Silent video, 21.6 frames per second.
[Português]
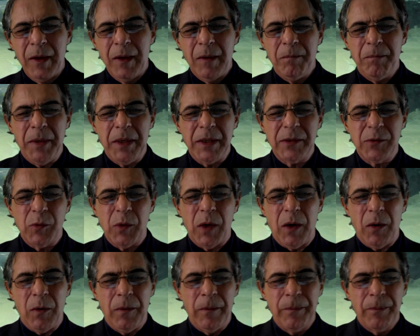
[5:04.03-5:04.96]

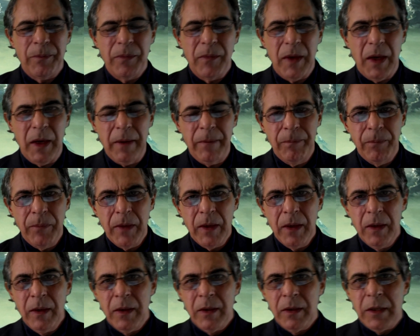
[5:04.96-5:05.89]
pessoal. Né?
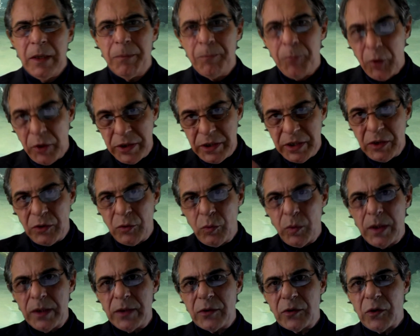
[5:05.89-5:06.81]
Depois de
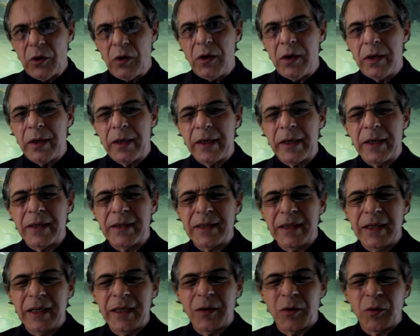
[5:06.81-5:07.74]
duas horas,
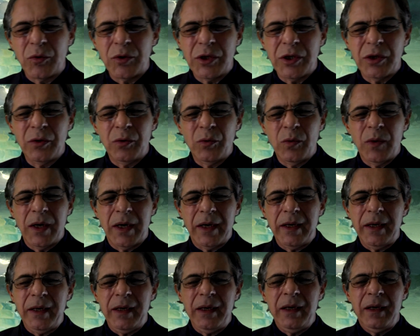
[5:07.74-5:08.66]
ele continua
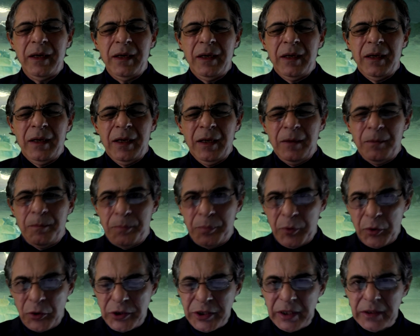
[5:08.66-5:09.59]
aí
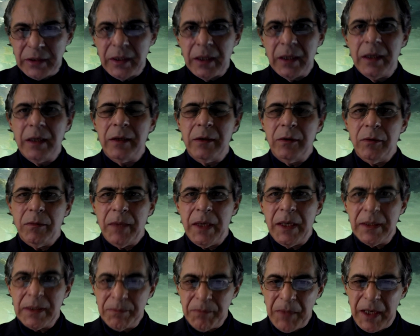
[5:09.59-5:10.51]
projetando,
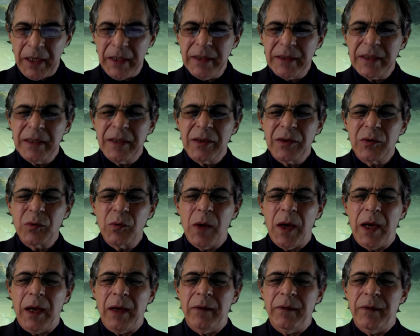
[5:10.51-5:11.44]
mas mais
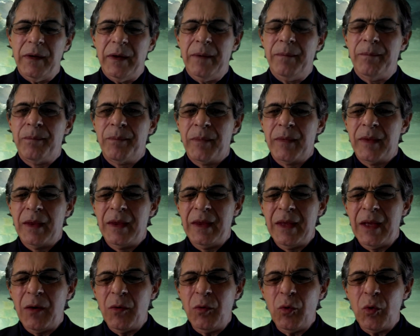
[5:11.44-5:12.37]
suave.
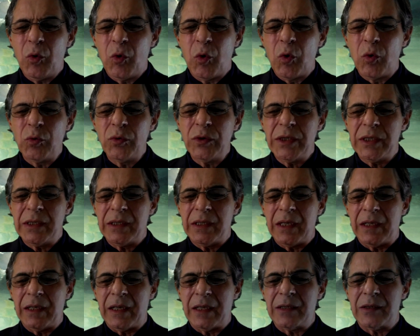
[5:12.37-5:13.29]
Não
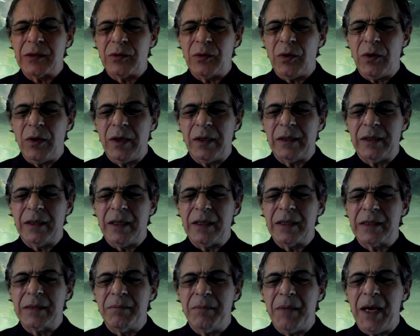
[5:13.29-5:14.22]
consta nas
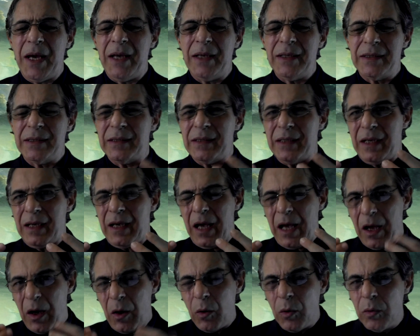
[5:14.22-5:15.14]
notas, mas
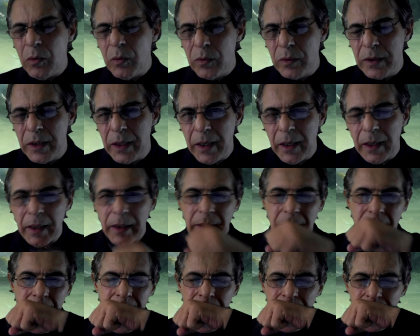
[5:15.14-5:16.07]
algo nele